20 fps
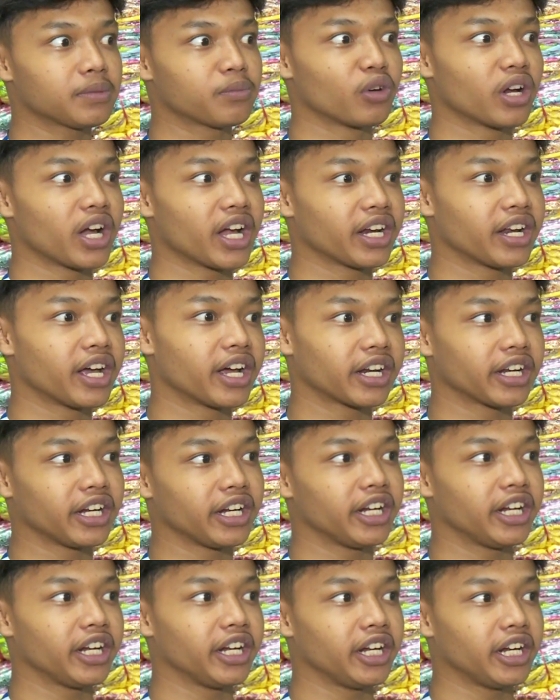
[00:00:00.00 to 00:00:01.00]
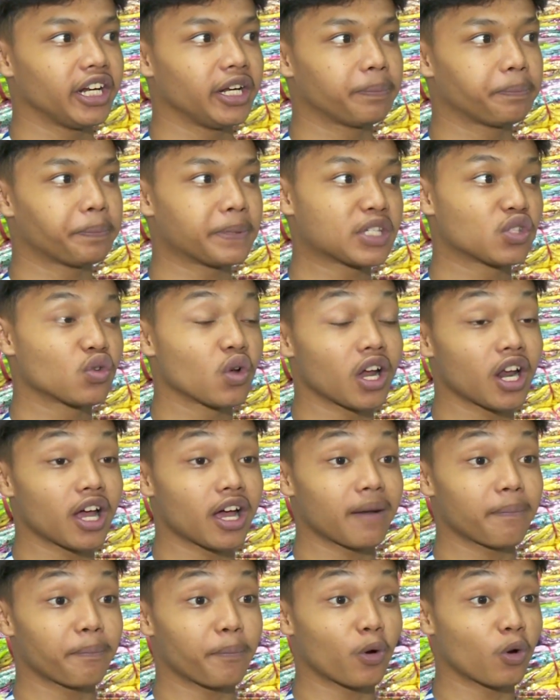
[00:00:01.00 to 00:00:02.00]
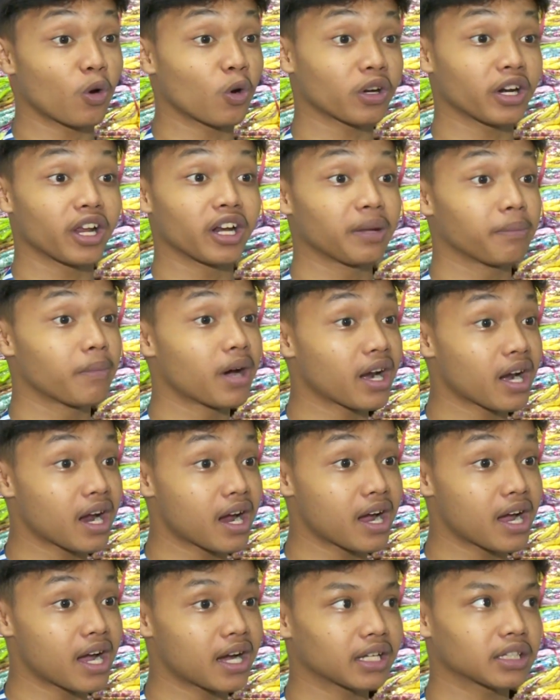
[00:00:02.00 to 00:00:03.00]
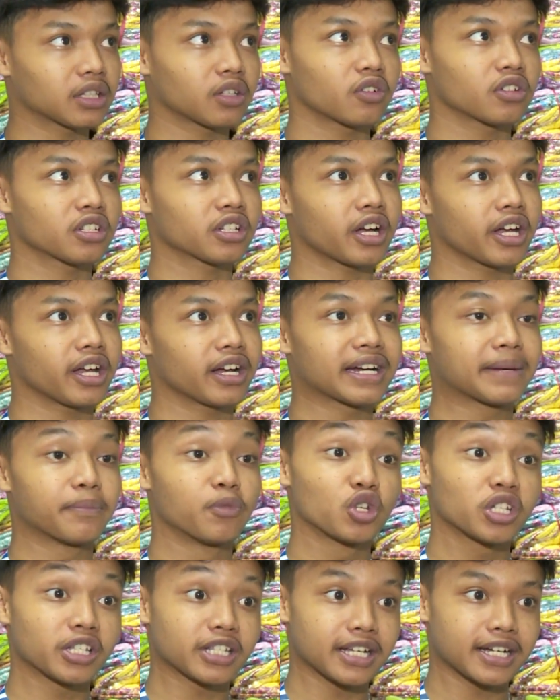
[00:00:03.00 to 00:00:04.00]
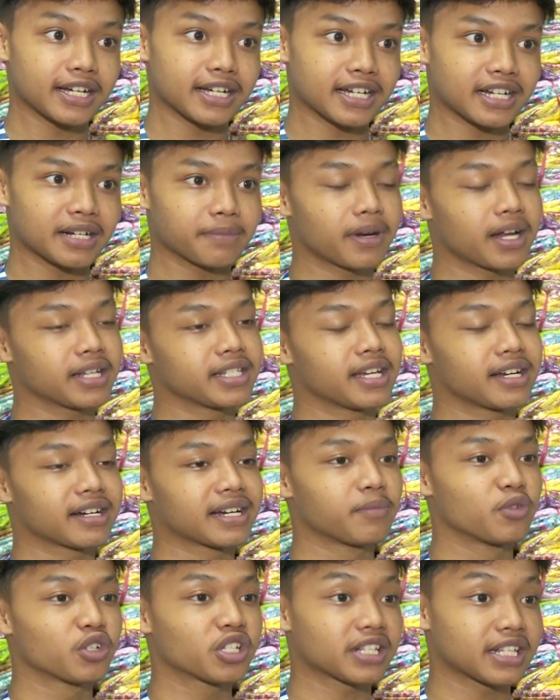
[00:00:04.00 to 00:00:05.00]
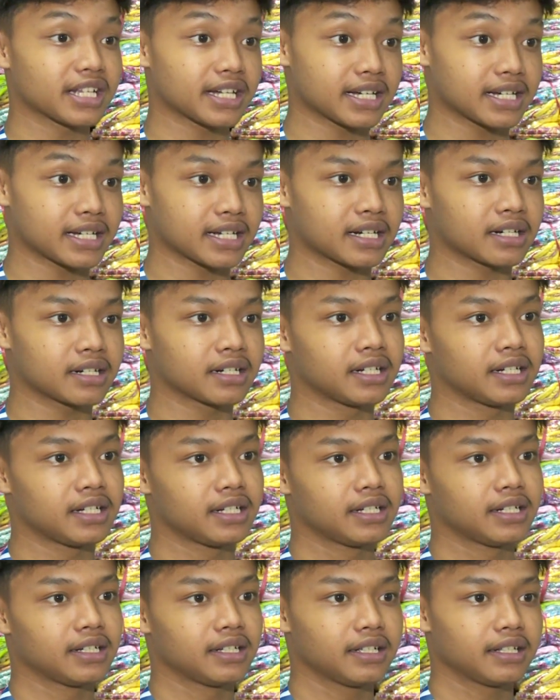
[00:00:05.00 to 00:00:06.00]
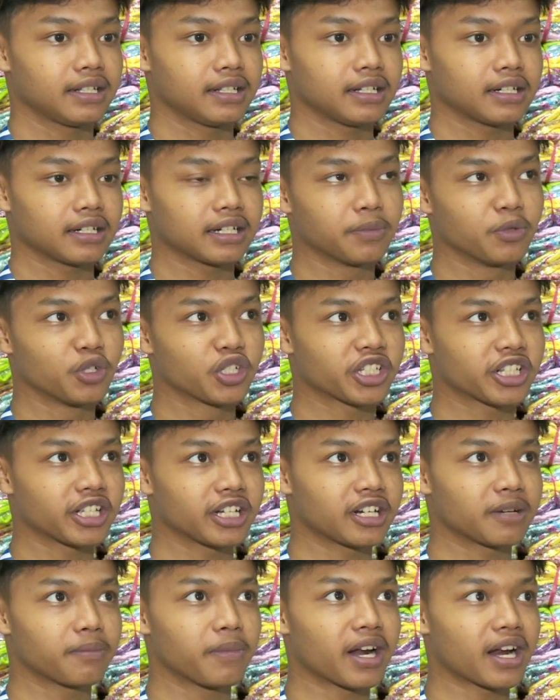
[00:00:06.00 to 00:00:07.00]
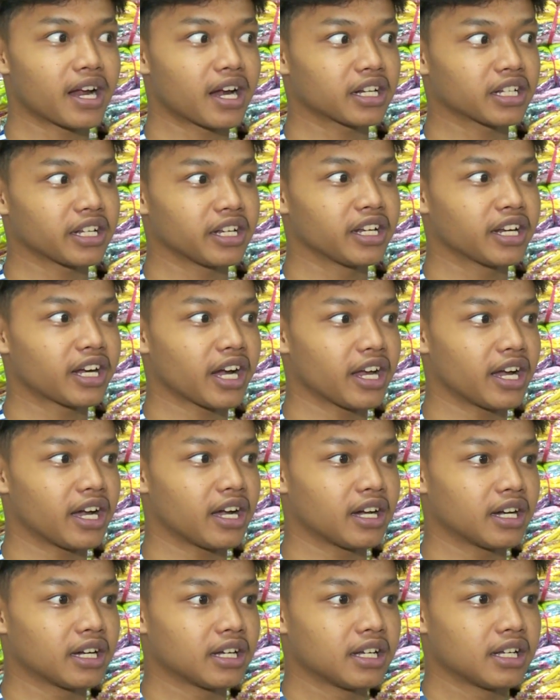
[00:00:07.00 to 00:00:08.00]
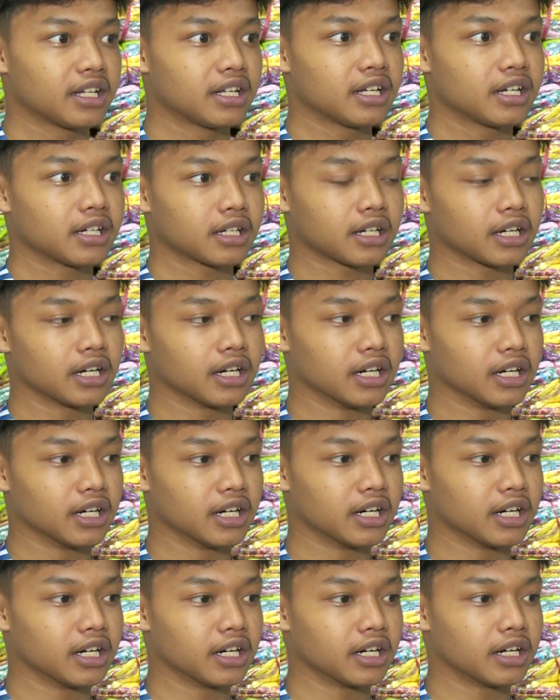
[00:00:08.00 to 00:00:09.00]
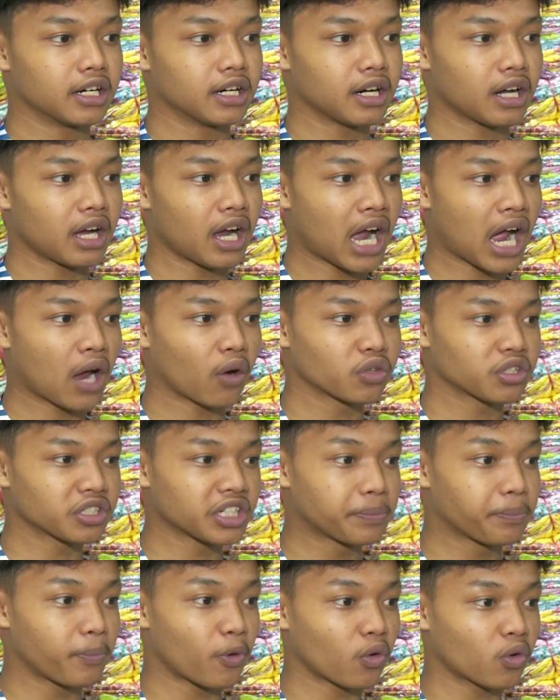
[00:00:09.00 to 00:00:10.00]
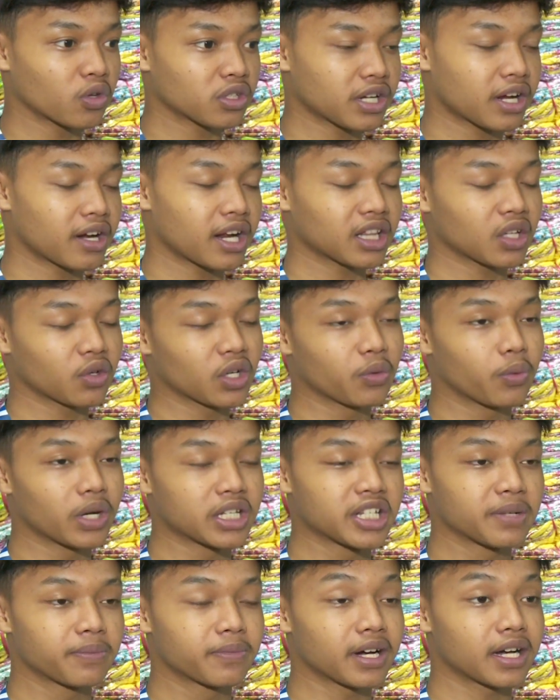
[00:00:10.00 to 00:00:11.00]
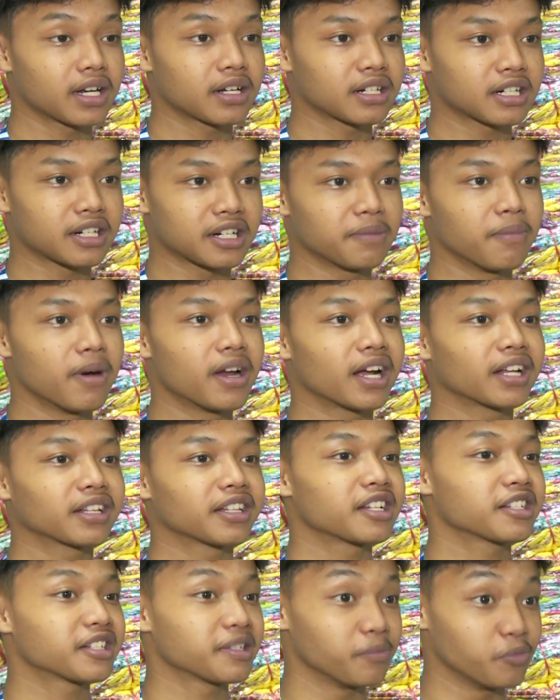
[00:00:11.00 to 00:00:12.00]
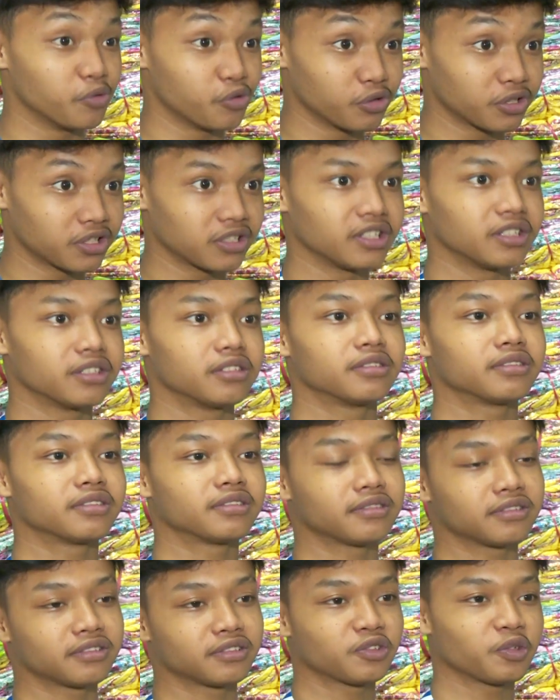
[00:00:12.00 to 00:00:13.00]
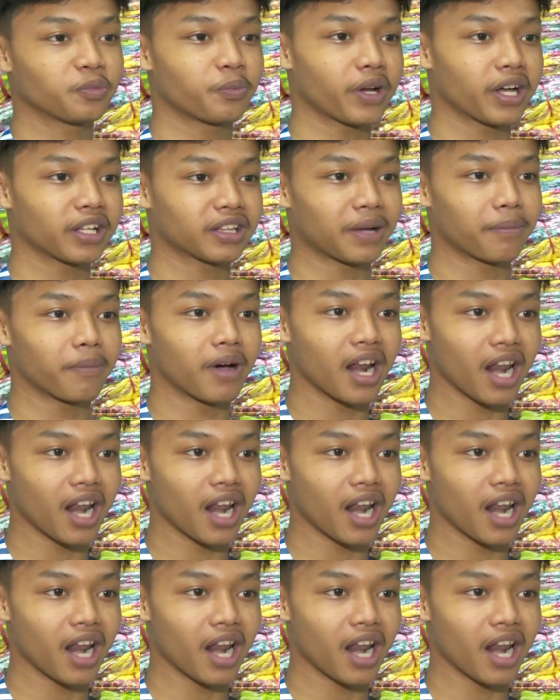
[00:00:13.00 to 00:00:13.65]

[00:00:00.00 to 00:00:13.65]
mulai dari penjualan pokok dari barang, terus kayak ngebooster, belajar ngebooster, ngebooster barang, jadi kayak ke harus difokuskan atau diwajibkan ke barang tersebut gitu supaya tambah